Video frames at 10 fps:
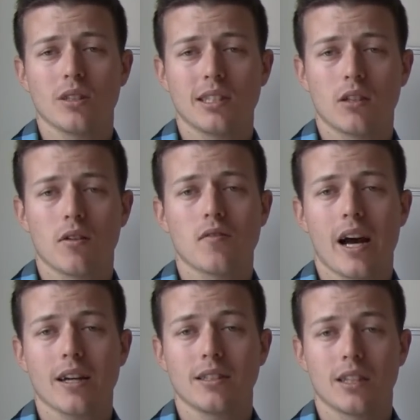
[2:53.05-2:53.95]
c'est de
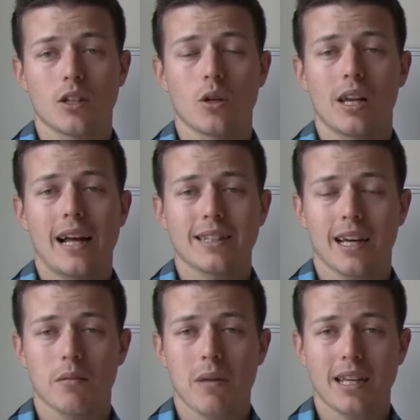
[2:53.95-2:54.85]
faire de
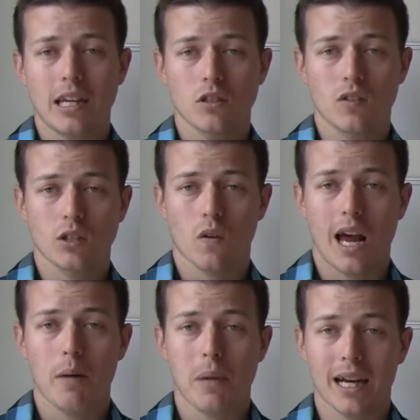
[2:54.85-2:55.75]
l'entraînement
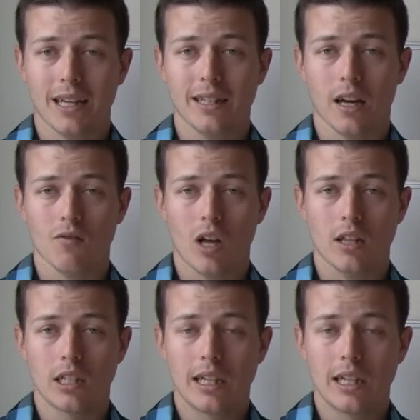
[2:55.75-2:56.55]
cardiovasculaire par intervalle.